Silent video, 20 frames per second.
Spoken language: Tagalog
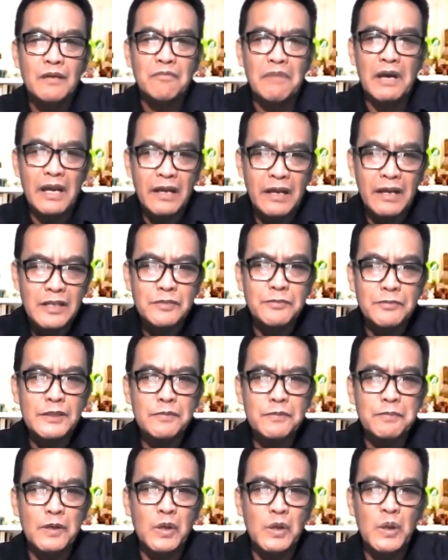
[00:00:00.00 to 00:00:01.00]
Merry
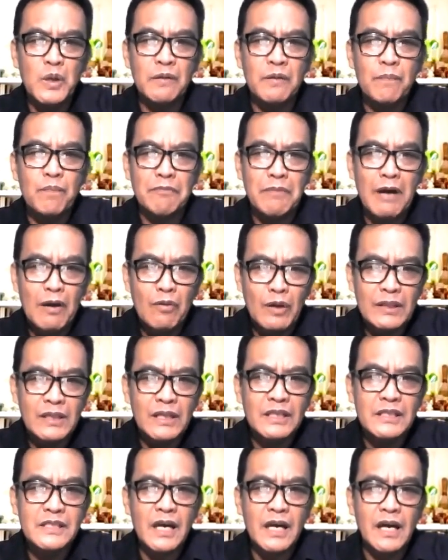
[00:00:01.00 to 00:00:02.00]
Christmas po sa
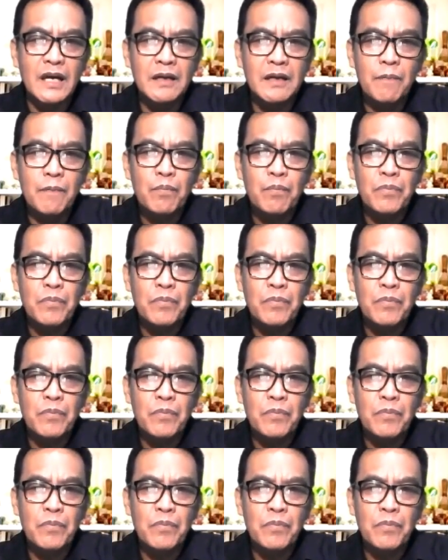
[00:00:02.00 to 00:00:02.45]
bawat isa